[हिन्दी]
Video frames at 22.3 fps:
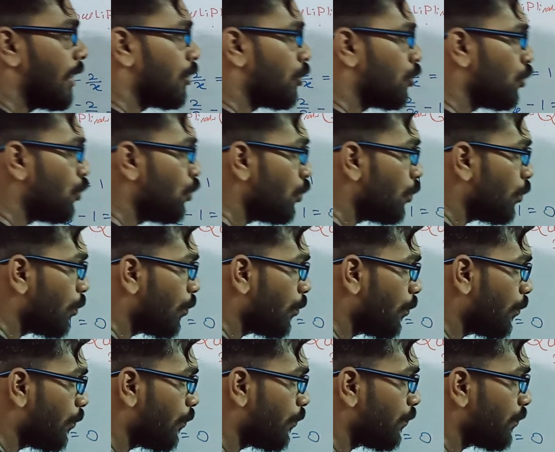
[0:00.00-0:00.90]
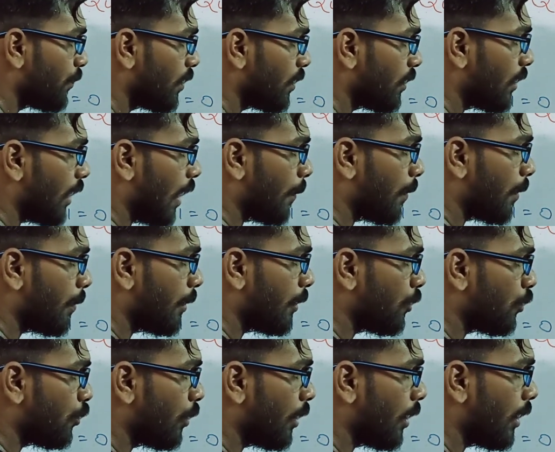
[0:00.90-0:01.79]
टू यहाँ पे भी टू
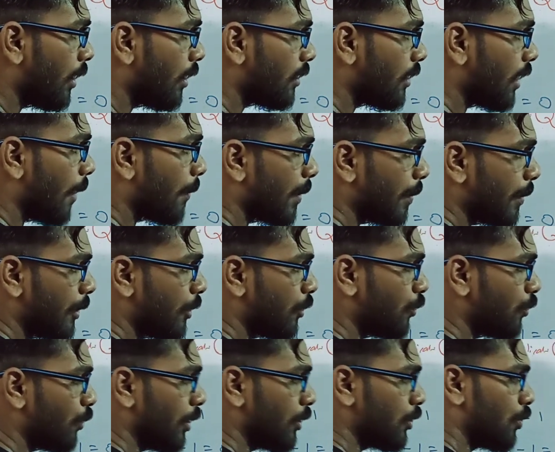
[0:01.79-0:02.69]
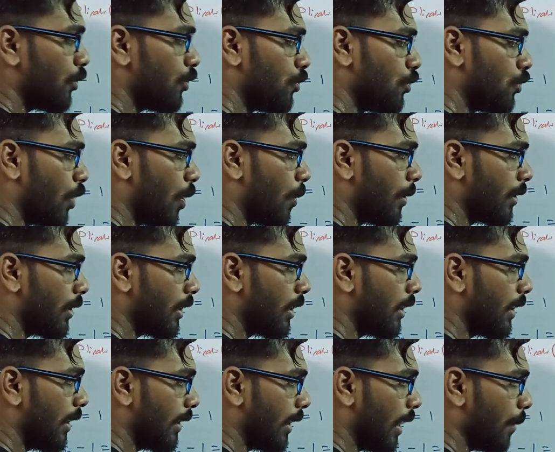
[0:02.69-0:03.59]
है यहाँ पे भी टू है तो टू कॉमन निकलेगा
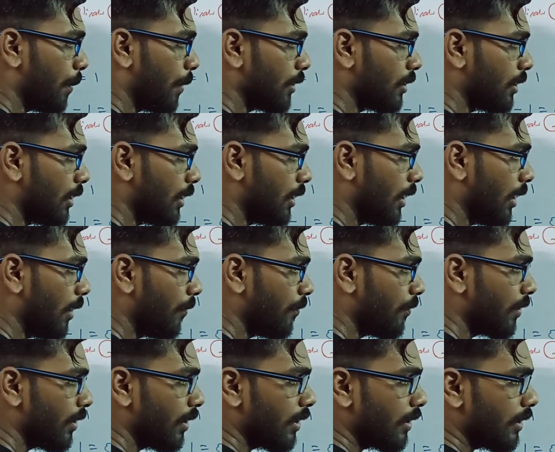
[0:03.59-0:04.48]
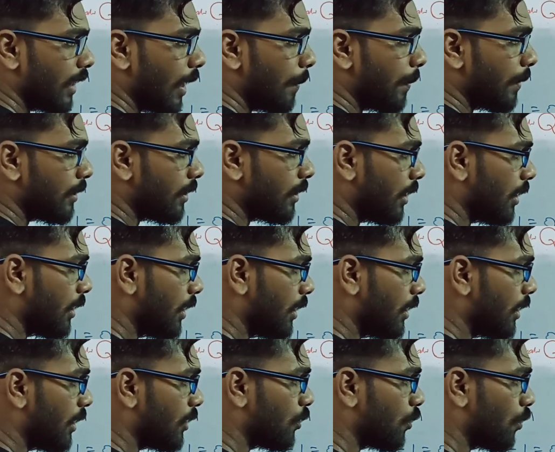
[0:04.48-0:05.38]
यहाँ पे थ्री है यहाँ पे थ्री नहीं है
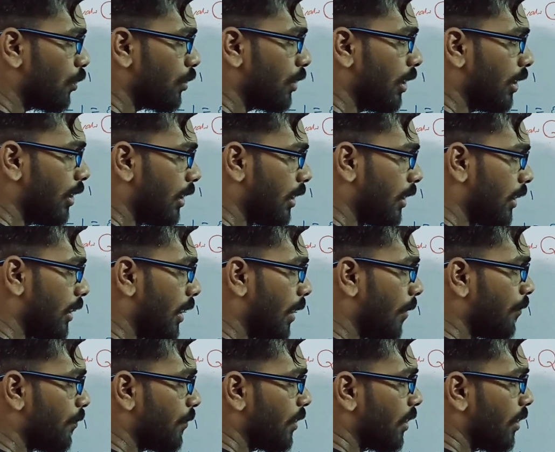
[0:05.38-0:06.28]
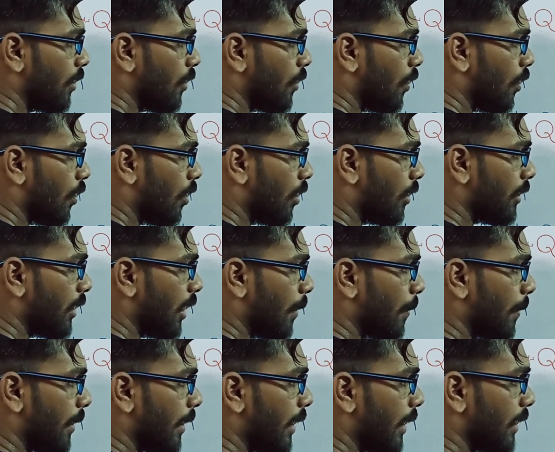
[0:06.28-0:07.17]
तो वो नहीं निकलेगा और यहाँ
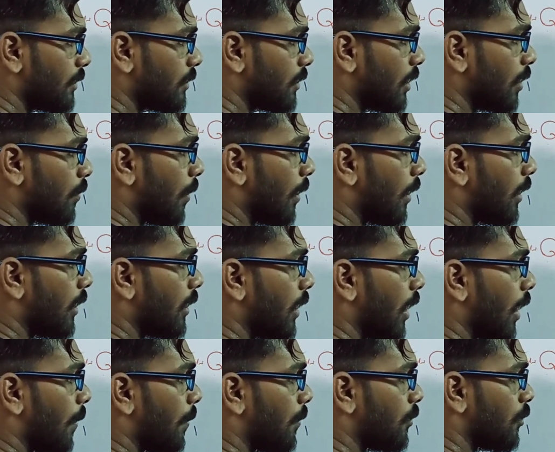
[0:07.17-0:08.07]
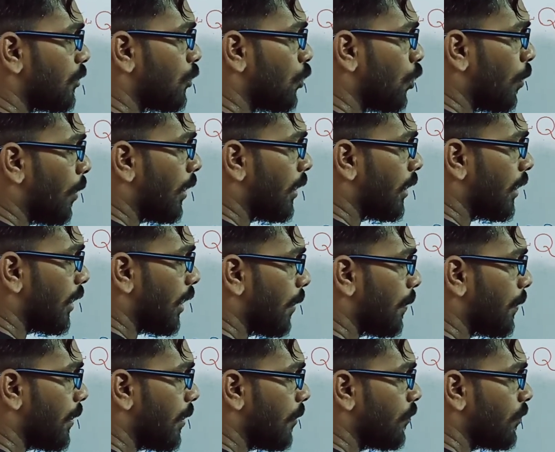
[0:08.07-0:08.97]
पे एक्स एक बार है यहाँ दो बार है यहाँ पे
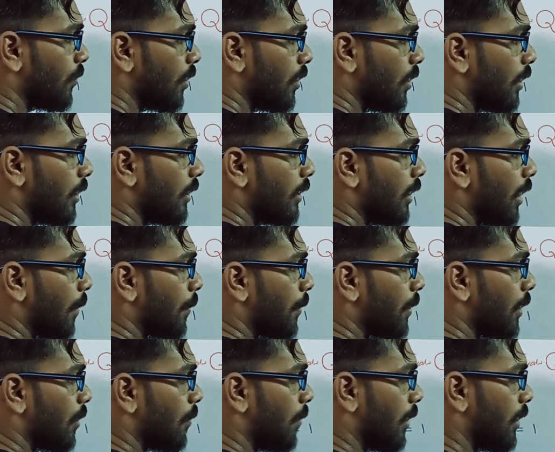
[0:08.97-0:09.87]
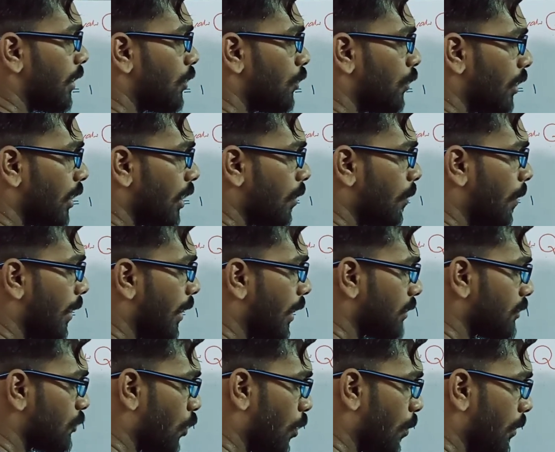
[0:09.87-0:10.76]
लेकिन यहाँ पे एक बार है तो एक बार एक्स
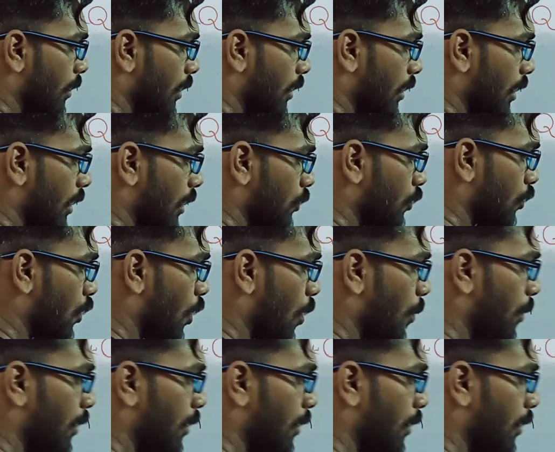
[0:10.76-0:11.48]
कॉमन निकलेगा तो कॉमन